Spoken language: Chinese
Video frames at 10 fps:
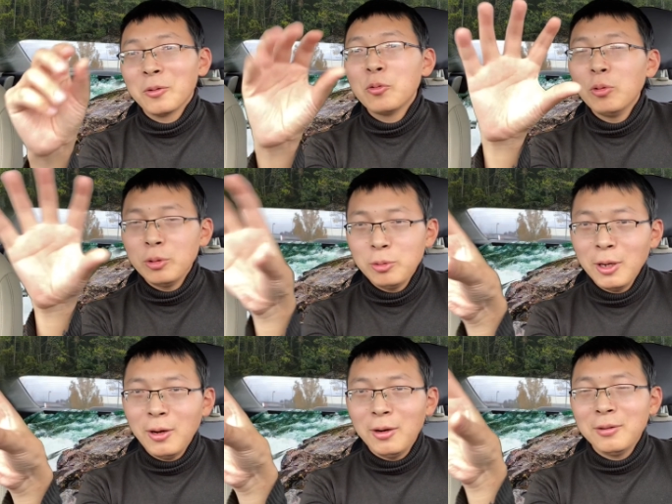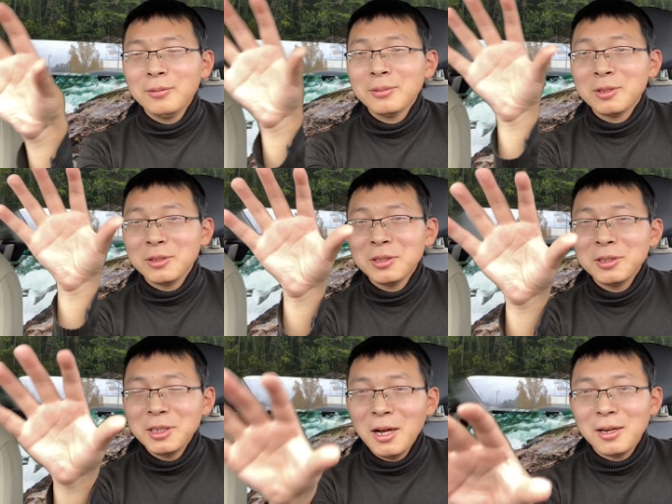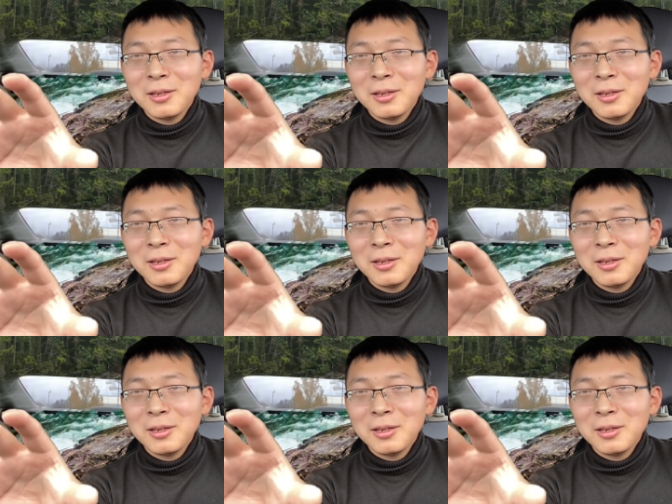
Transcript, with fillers: 过滤掉，只是让